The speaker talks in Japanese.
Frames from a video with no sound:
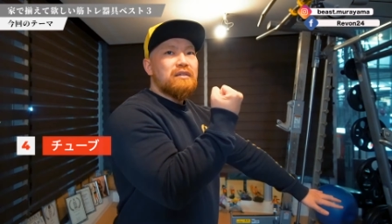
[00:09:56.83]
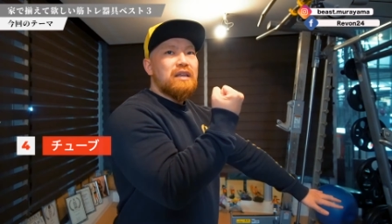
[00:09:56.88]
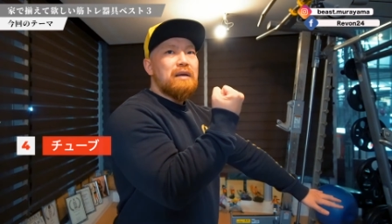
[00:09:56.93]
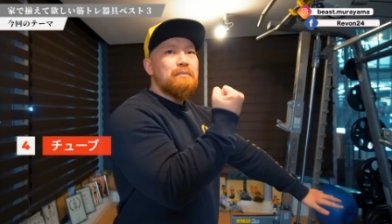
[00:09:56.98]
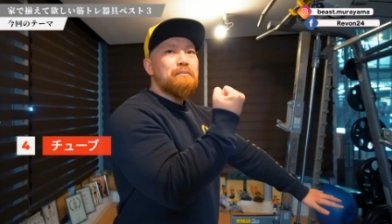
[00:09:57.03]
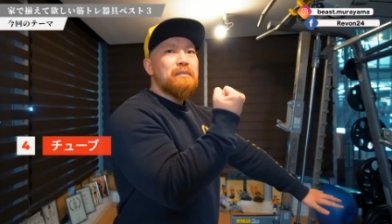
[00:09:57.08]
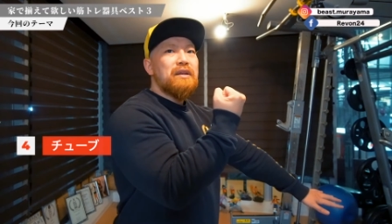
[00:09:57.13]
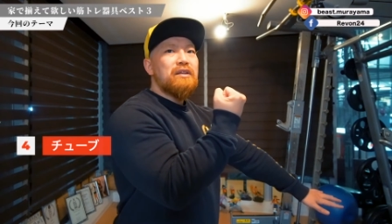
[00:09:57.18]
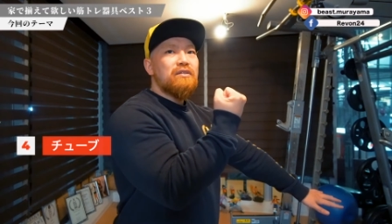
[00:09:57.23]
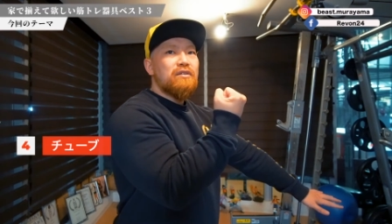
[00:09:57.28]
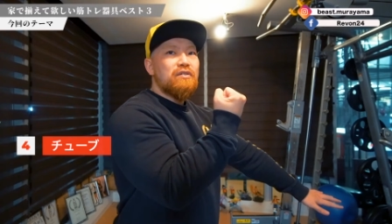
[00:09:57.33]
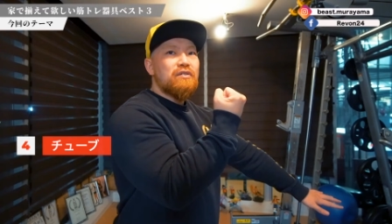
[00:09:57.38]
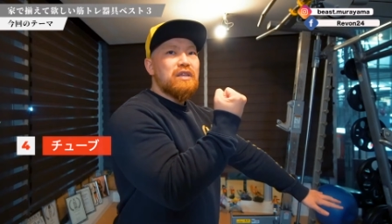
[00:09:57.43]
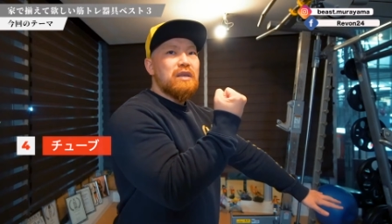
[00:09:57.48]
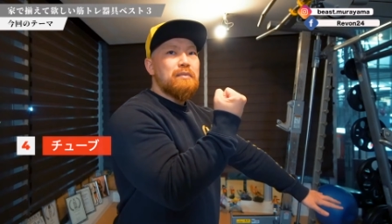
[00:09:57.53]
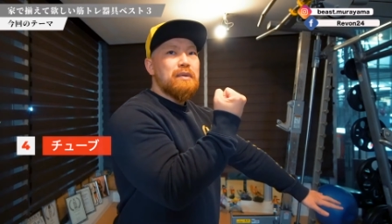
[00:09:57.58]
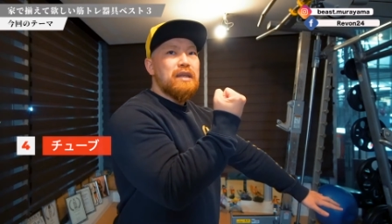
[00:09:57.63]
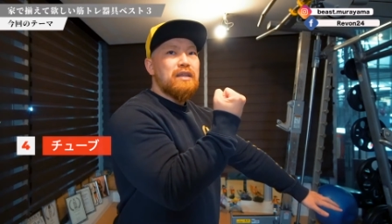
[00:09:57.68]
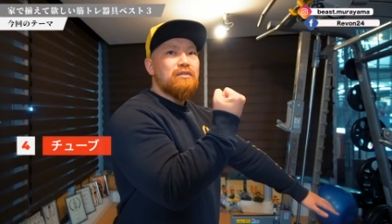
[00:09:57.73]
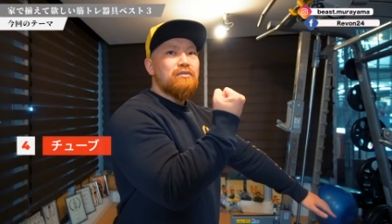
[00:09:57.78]
ダンベルの
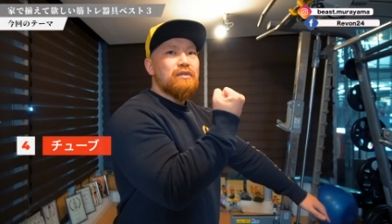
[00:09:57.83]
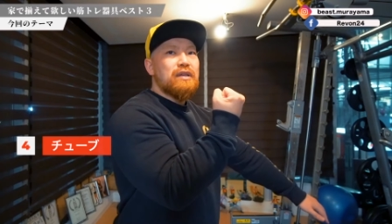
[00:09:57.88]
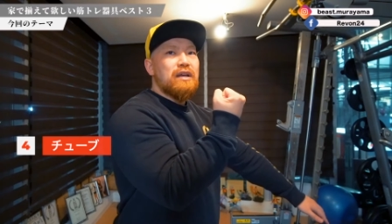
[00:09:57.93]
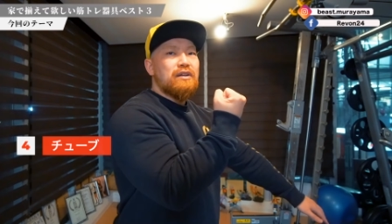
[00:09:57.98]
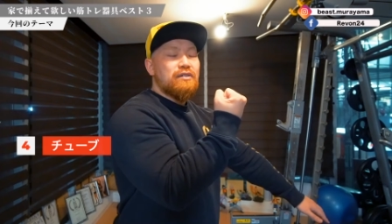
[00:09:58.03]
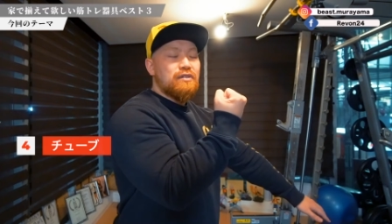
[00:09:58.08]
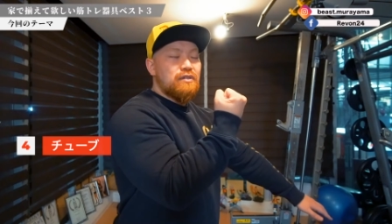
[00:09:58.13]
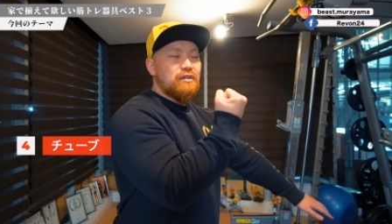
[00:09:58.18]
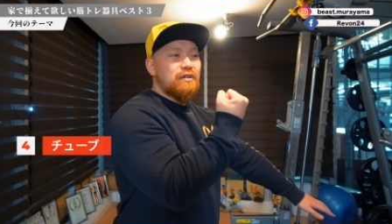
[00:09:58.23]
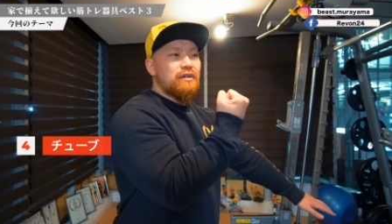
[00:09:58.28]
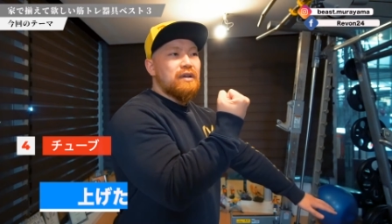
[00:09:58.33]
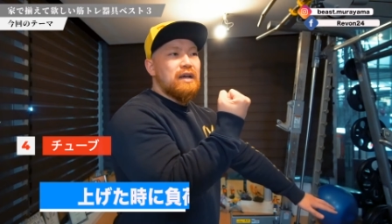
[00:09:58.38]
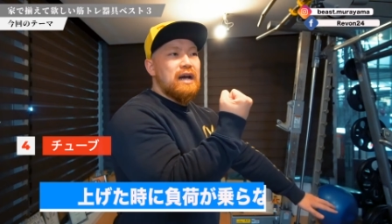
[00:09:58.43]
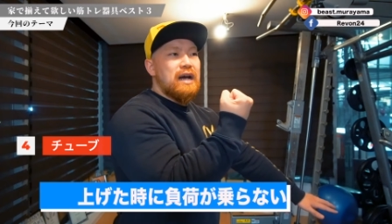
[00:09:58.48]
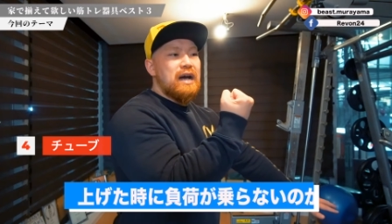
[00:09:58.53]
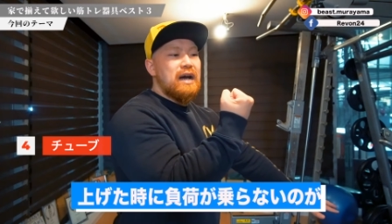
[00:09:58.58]
デメリットである、